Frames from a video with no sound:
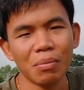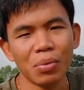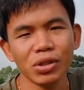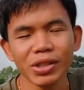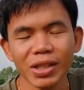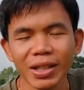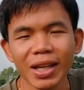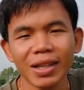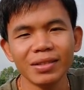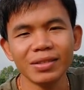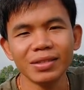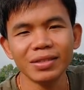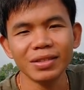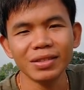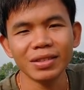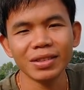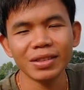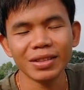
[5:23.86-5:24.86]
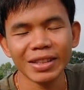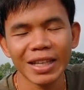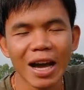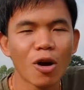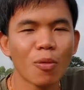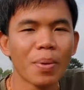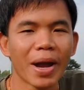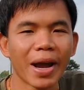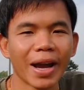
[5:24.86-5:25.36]
เพราะฉะนั้น
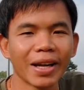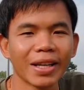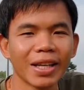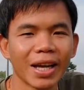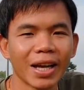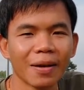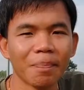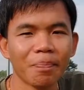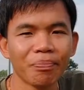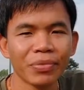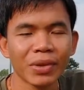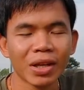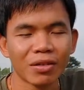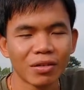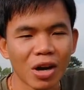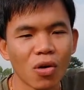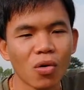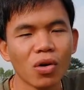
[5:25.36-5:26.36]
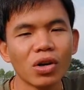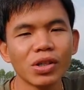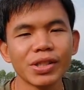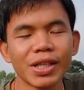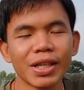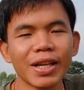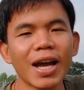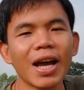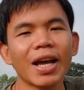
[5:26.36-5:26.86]
9 แผงเนี่ยเราก็
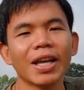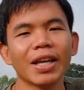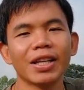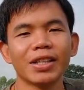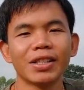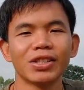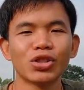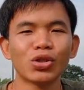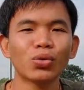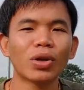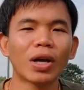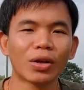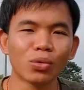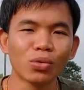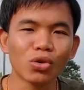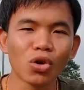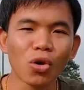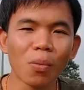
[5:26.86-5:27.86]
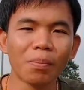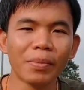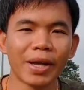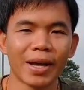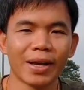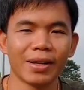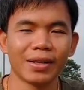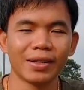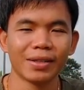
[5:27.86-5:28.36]
จะได้ชุดอนุกรม
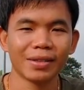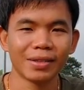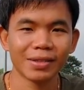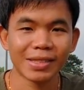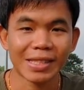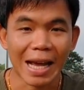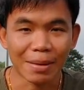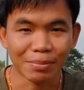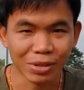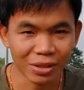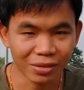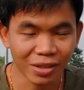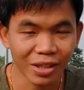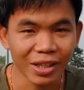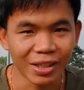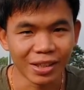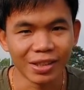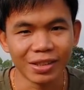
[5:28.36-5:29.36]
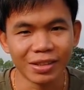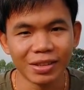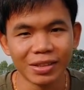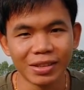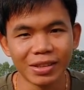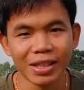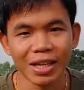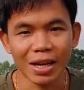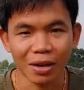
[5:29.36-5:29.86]
เนี่ยสามสตริง
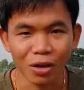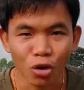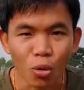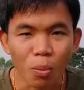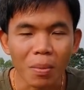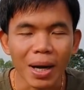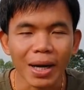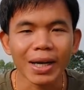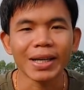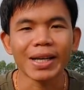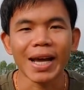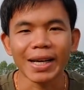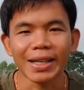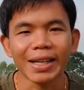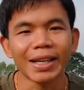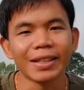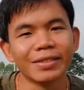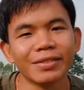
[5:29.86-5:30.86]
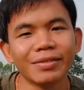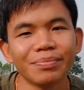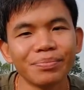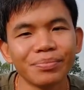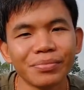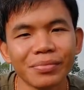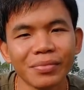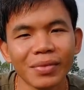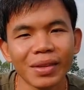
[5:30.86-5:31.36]
ลงมาขนานกัน
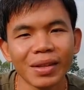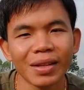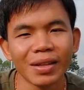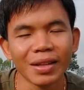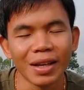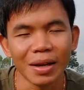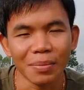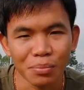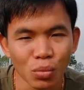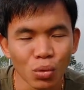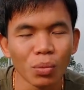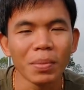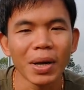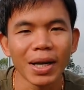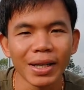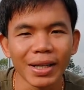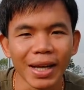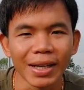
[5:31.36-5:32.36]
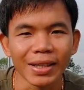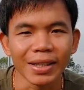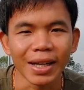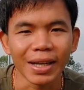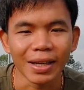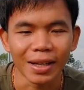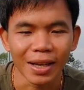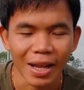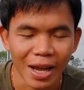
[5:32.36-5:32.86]
นะครับลงมาขนาน
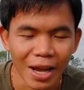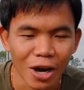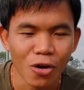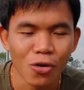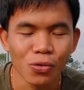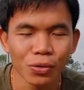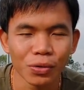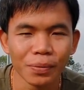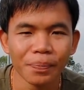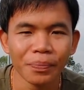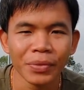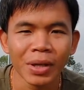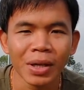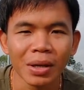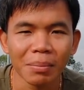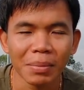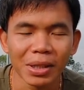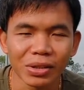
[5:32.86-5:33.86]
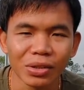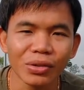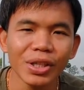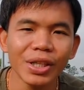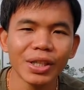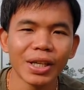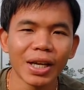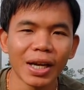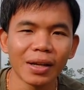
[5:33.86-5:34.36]
กันแล้วแบตเตอ
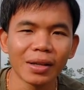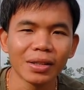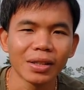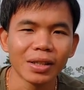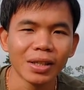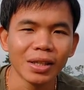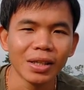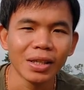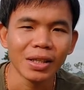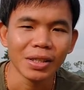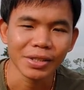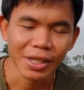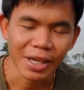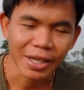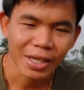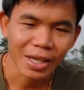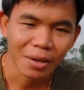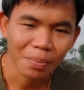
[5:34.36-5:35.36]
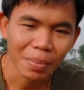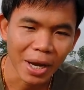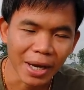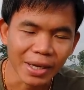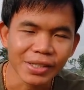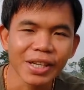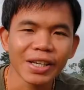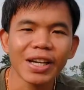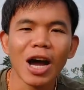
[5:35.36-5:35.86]
รี่เนี่ยใช้แผ
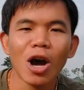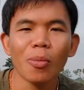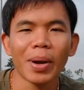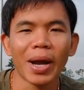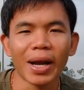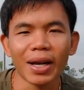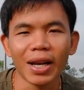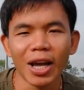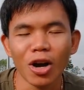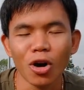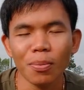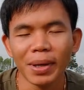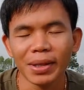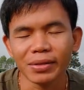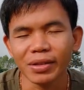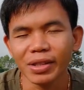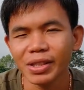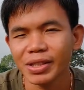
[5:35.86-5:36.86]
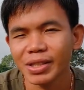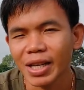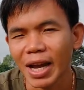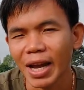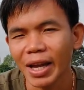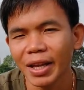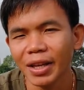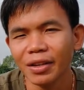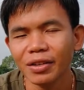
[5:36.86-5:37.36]
งใช้ 9 แผงแล้วแบตเตอรี่
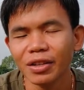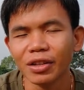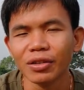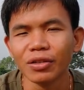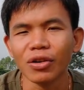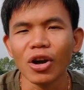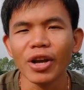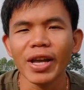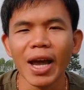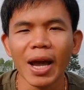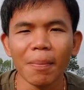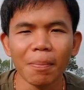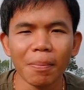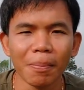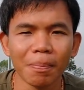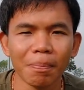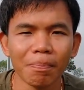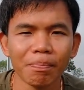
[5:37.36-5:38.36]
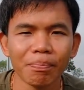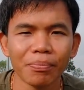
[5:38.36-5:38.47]
ใช้ 100 แอมป์